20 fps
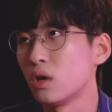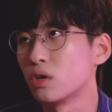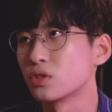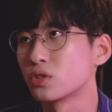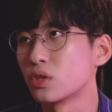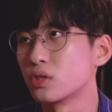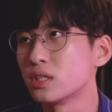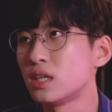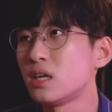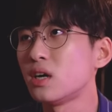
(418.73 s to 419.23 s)

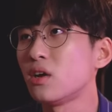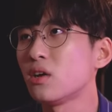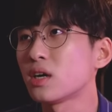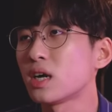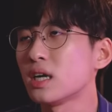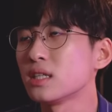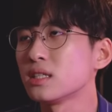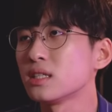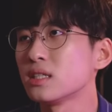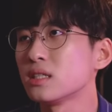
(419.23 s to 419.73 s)
어떤
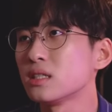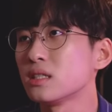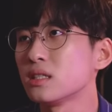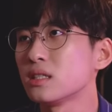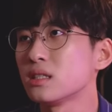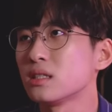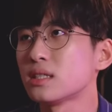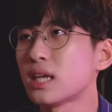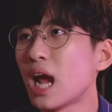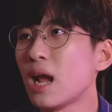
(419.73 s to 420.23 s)

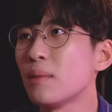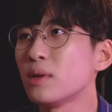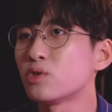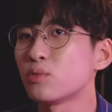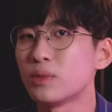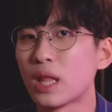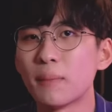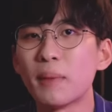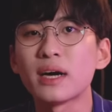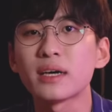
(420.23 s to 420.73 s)
흘러가는 삶에
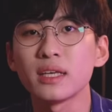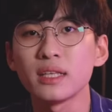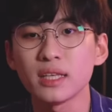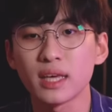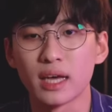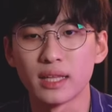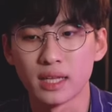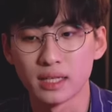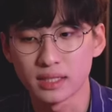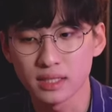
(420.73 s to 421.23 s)
좀 내맡기는
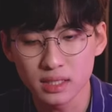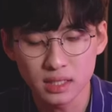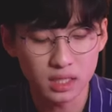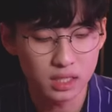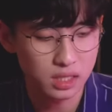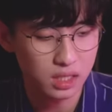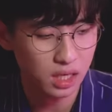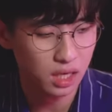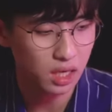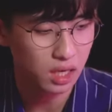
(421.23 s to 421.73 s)
게 아니라 늘
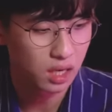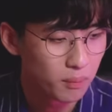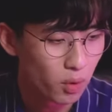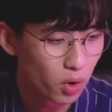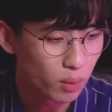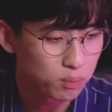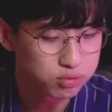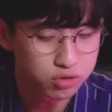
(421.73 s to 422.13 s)
이제 뭔가